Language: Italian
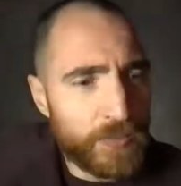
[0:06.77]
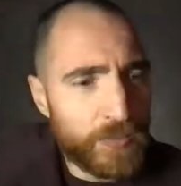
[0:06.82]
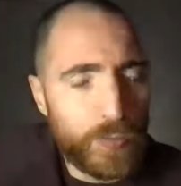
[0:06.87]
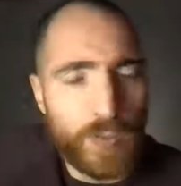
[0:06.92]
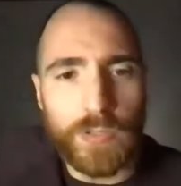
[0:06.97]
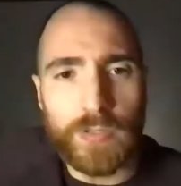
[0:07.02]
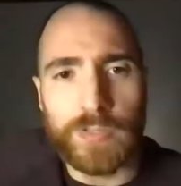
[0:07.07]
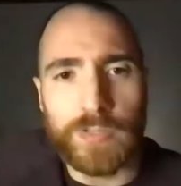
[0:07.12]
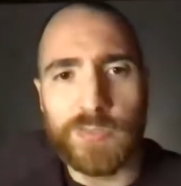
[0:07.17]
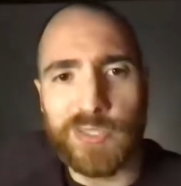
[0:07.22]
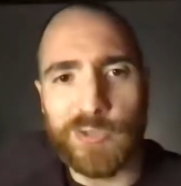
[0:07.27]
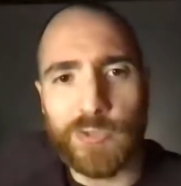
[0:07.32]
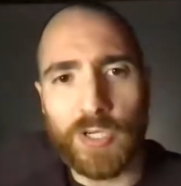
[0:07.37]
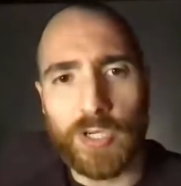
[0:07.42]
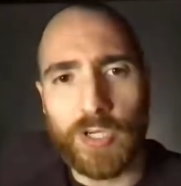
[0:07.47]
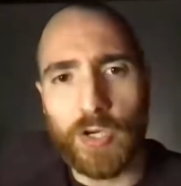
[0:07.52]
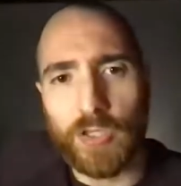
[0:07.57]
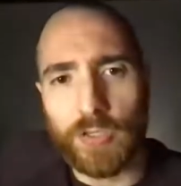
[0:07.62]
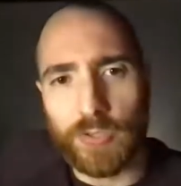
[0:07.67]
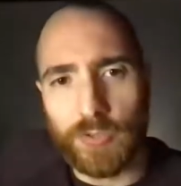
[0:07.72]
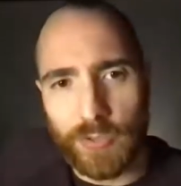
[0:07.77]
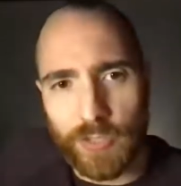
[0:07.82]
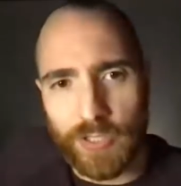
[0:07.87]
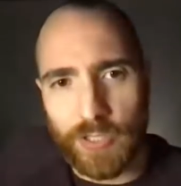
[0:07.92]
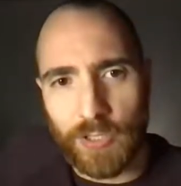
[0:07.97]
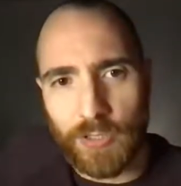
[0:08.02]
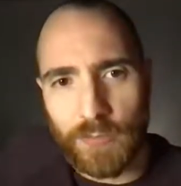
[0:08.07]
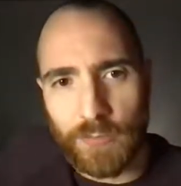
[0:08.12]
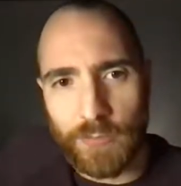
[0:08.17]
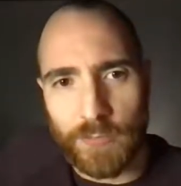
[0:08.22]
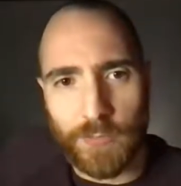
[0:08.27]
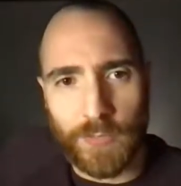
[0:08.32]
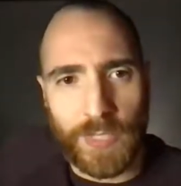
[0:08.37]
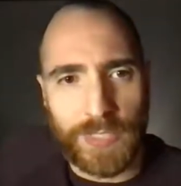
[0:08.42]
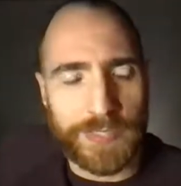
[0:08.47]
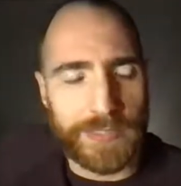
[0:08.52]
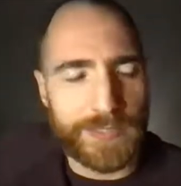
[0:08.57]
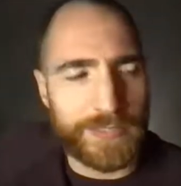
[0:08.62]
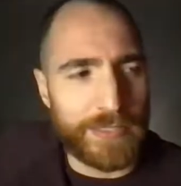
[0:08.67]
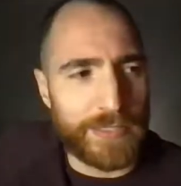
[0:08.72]
quello che mi sono accorto io,
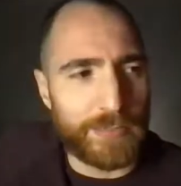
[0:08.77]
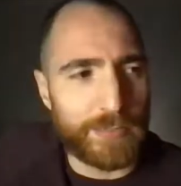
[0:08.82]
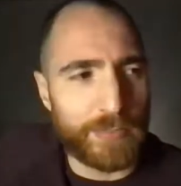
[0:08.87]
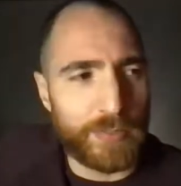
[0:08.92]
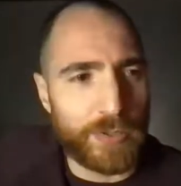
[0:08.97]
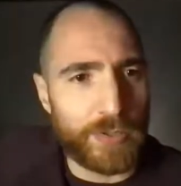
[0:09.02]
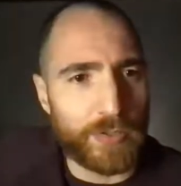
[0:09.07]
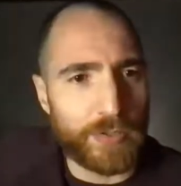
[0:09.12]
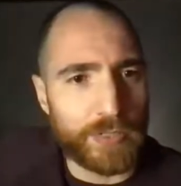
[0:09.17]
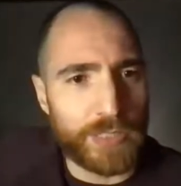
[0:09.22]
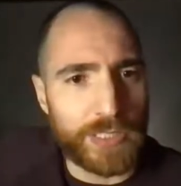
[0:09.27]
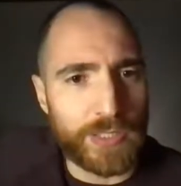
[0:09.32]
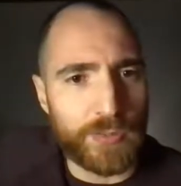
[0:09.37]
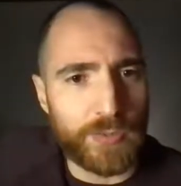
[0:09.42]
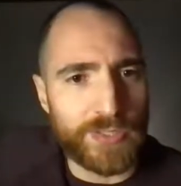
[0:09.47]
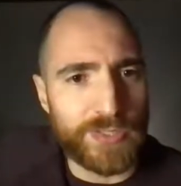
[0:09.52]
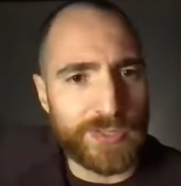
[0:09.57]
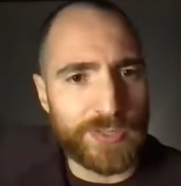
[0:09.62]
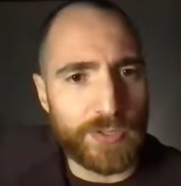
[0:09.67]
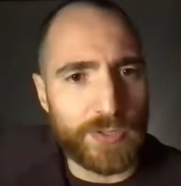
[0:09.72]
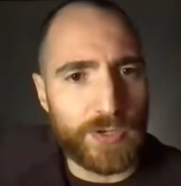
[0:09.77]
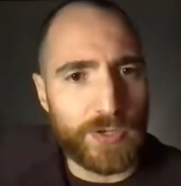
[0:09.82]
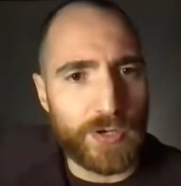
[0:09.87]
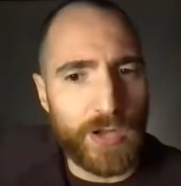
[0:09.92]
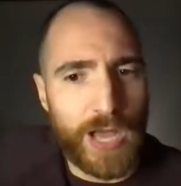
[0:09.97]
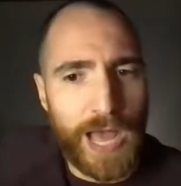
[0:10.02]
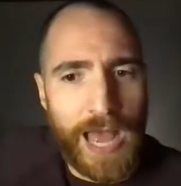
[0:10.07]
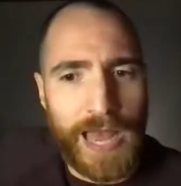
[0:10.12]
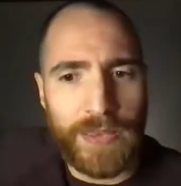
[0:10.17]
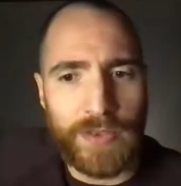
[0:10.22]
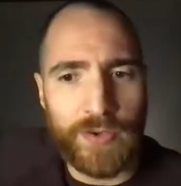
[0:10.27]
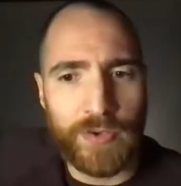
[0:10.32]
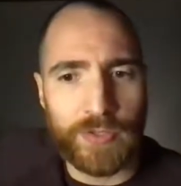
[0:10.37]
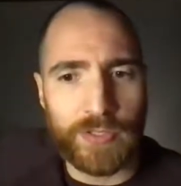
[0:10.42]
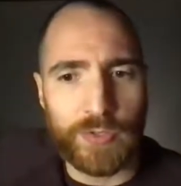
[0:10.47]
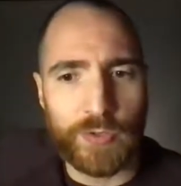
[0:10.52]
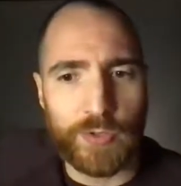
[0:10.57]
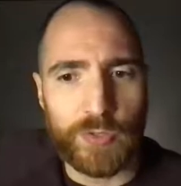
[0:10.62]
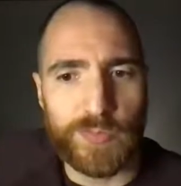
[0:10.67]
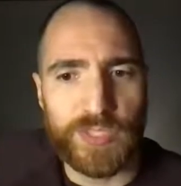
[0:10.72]
ad esempio, in questo anno
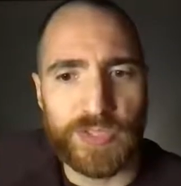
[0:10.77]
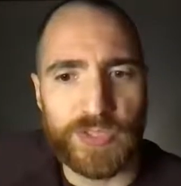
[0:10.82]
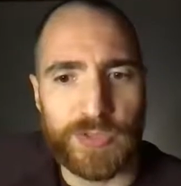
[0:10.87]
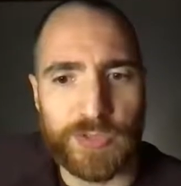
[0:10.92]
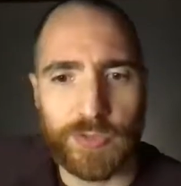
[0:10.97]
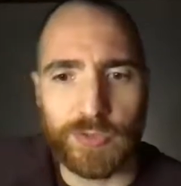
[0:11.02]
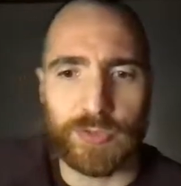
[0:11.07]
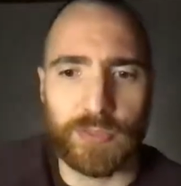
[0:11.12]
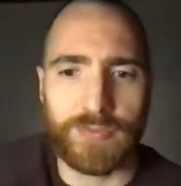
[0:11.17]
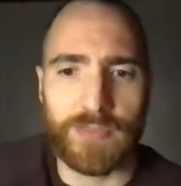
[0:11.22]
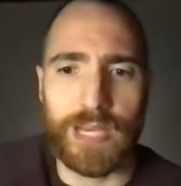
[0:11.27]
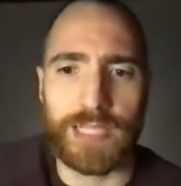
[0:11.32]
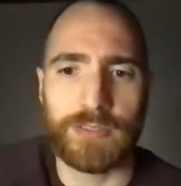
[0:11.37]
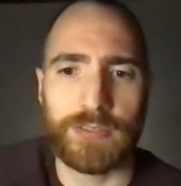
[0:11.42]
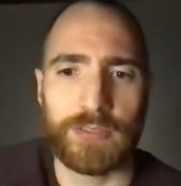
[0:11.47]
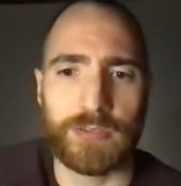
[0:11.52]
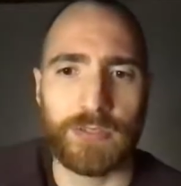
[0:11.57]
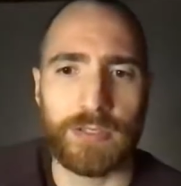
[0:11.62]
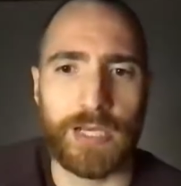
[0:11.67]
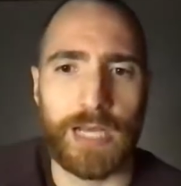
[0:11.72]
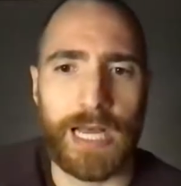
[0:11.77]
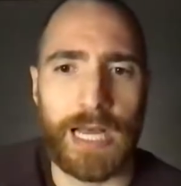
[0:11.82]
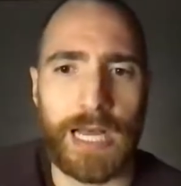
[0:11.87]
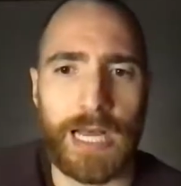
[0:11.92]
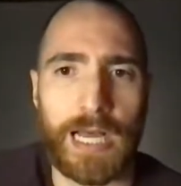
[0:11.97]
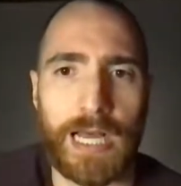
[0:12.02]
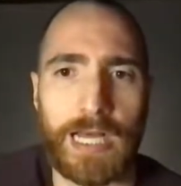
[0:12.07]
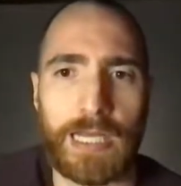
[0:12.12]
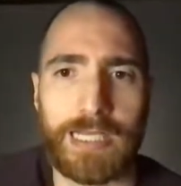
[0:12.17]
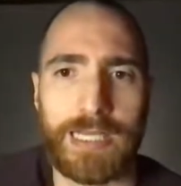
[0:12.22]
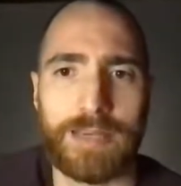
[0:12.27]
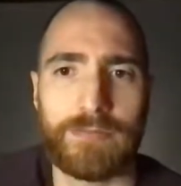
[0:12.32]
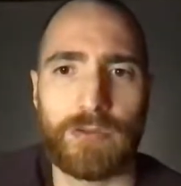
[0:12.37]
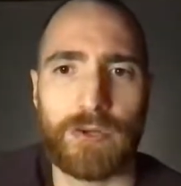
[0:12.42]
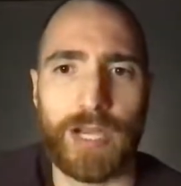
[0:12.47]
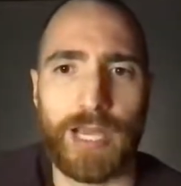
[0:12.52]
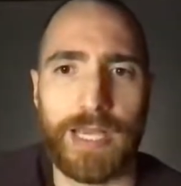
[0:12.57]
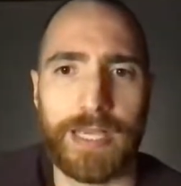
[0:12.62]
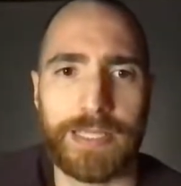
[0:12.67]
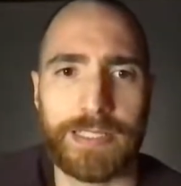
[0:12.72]
in cui mi sono trovato a
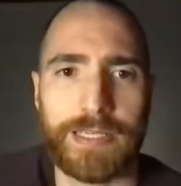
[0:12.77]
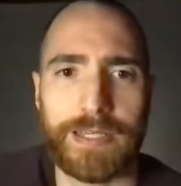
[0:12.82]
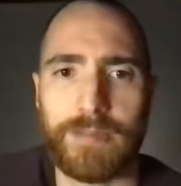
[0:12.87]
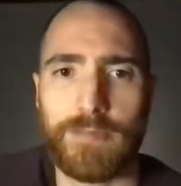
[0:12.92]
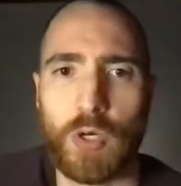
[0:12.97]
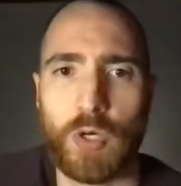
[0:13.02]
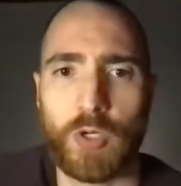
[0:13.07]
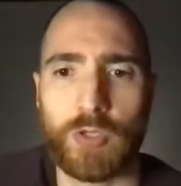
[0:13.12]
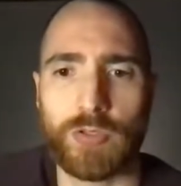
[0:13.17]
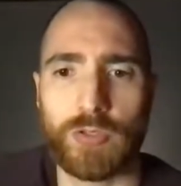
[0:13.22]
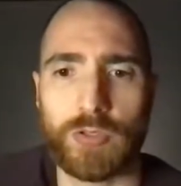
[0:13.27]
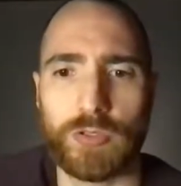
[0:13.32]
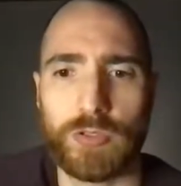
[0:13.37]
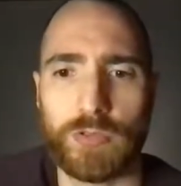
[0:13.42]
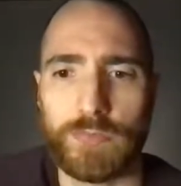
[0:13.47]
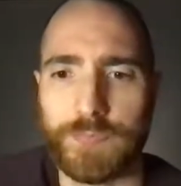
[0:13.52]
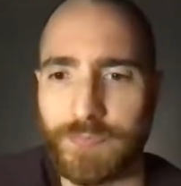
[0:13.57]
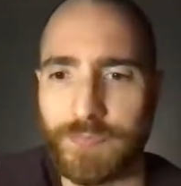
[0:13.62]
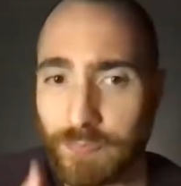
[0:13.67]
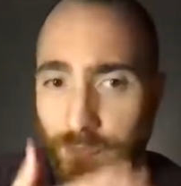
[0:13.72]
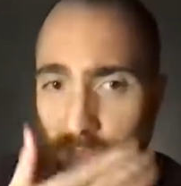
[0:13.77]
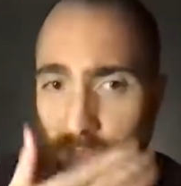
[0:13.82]
lavorare da remoto,